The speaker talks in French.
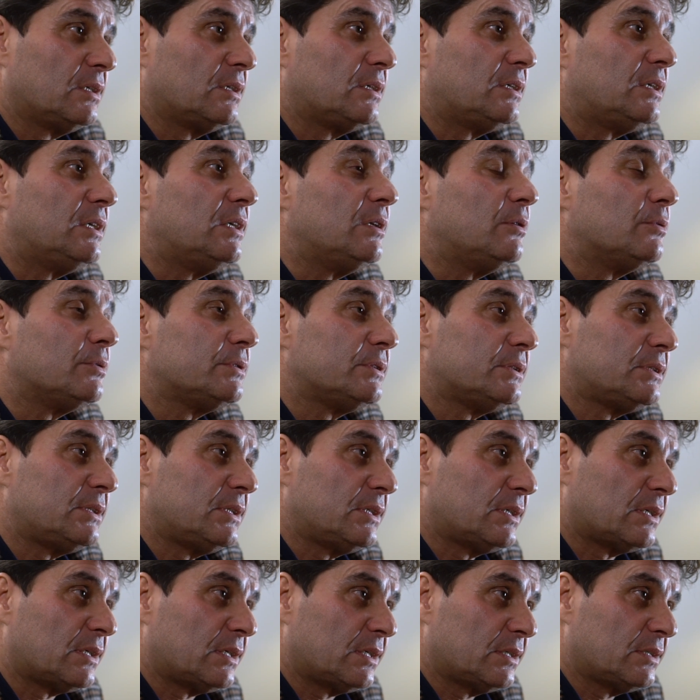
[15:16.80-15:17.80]
qui le sait
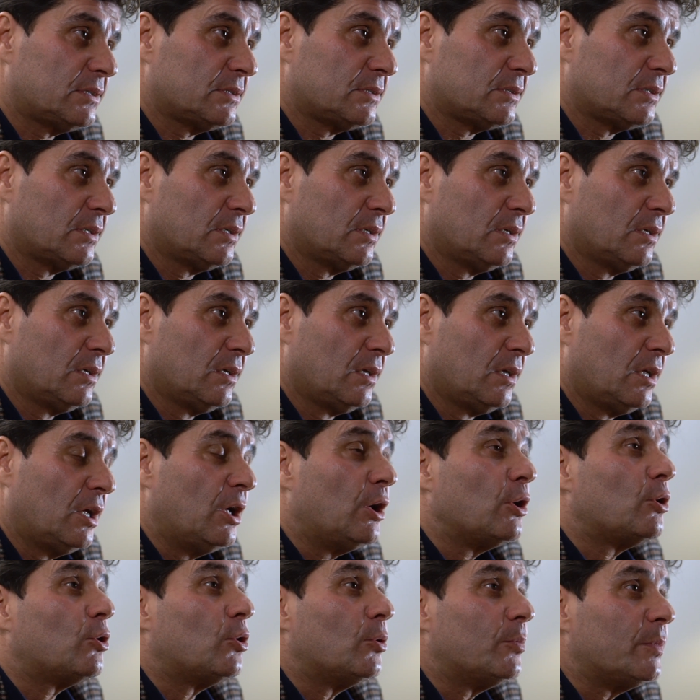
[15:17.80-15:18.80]
Aix
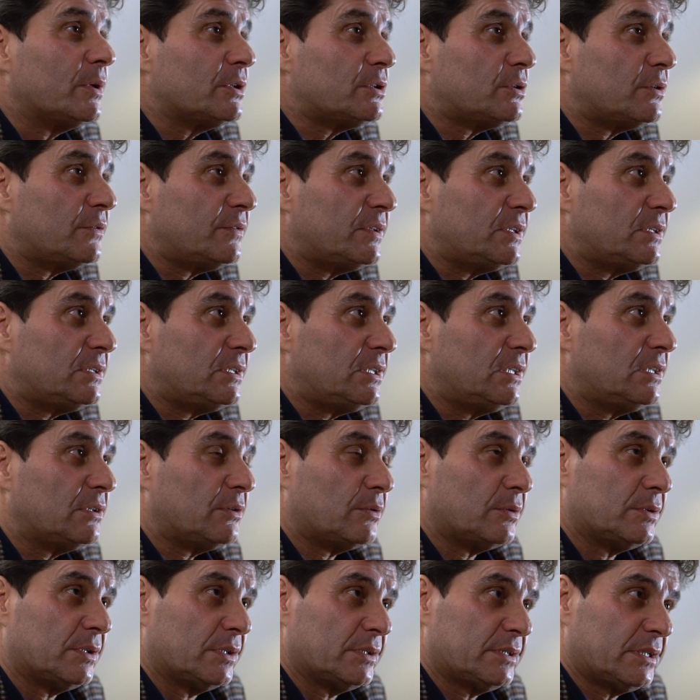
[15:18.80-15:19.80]
Comment se fait-il
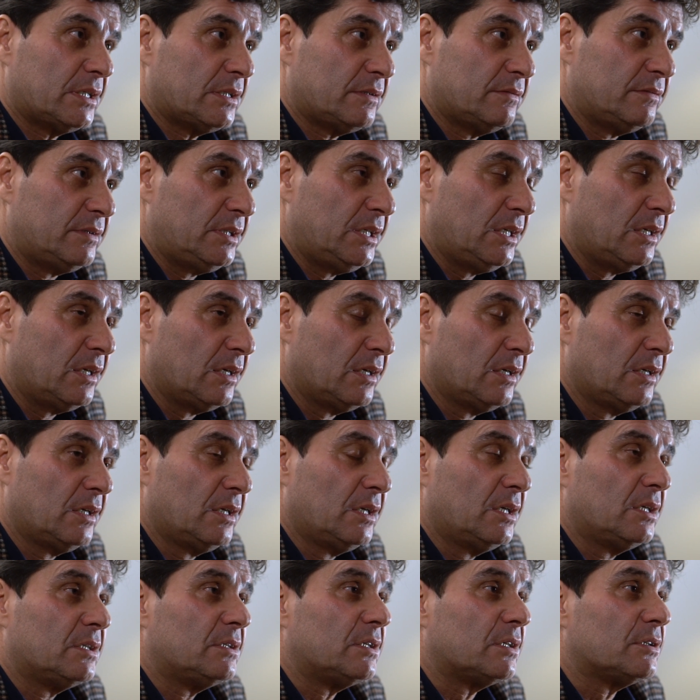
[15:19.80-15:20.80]
que dans cette ville,
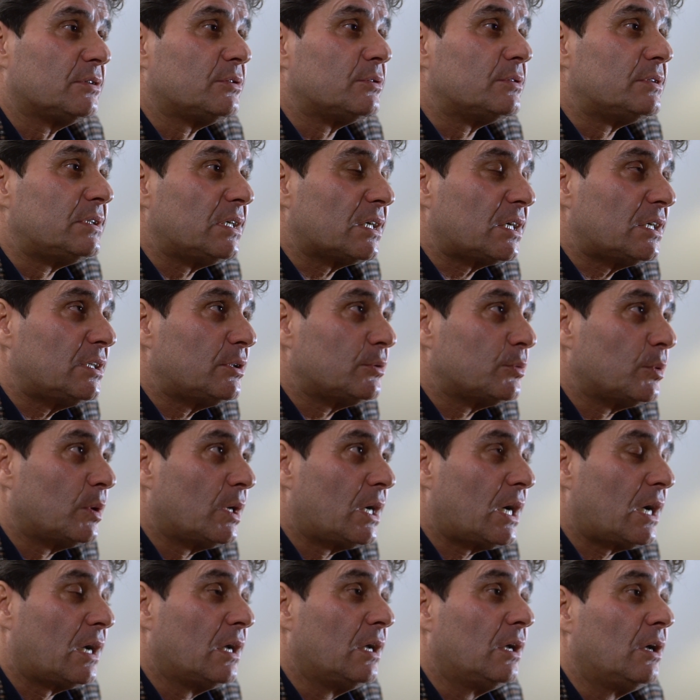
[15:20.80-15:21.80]
dans ce
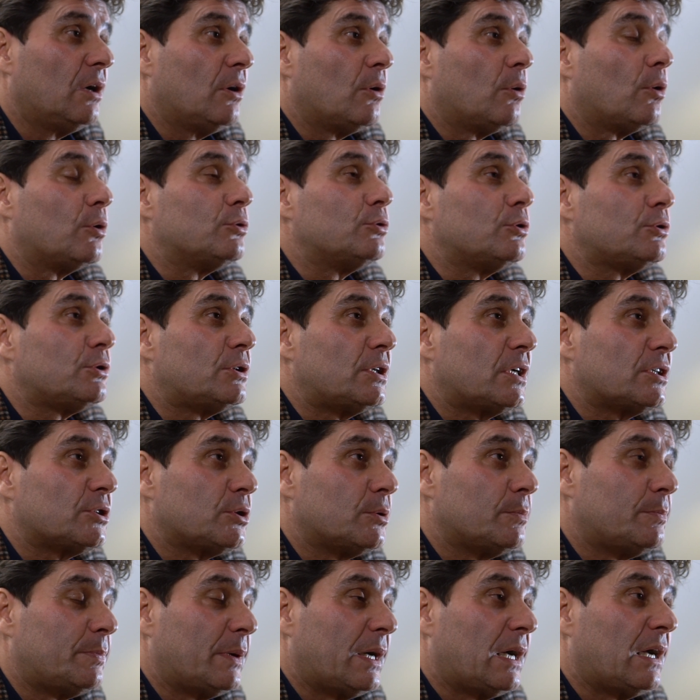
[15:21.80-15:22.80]
territoire, on ne sache
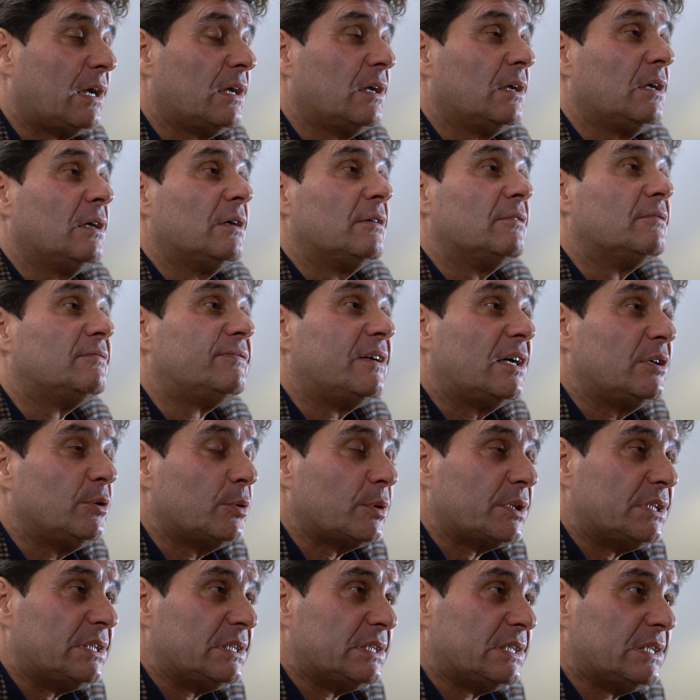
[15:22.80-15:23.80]
pas
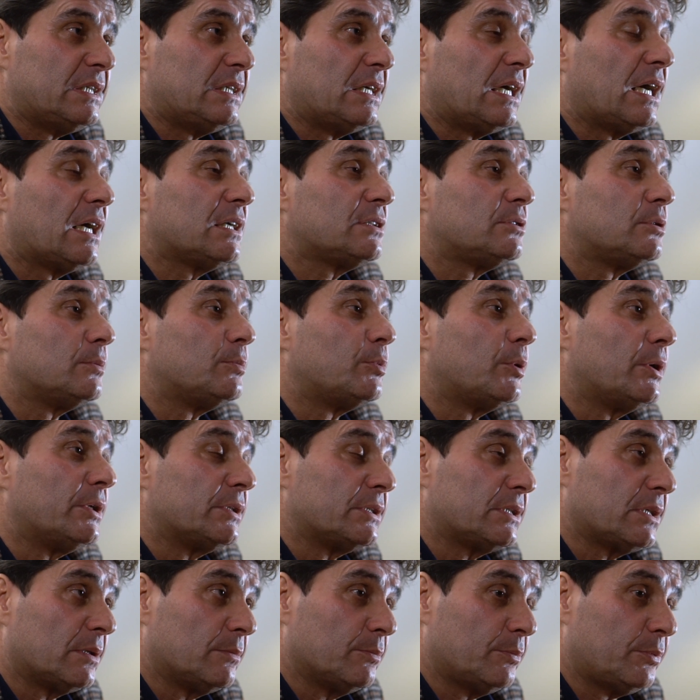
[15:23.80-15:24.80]
valoriser à ce point un
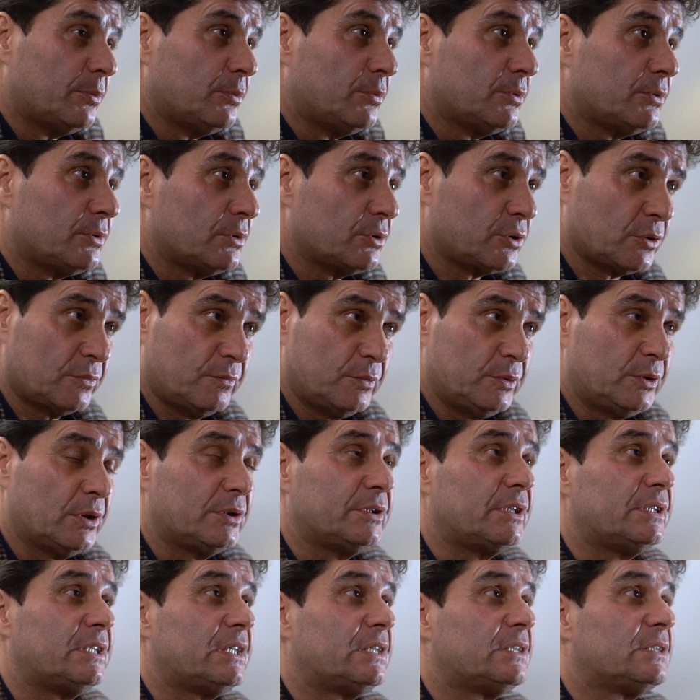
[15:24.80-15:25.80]
campus Je vous donne
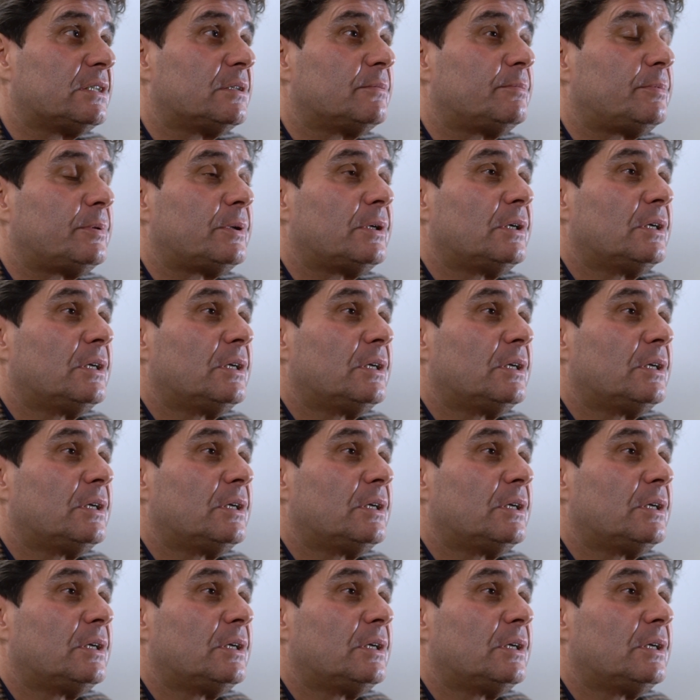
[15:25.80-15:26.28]
un exemple.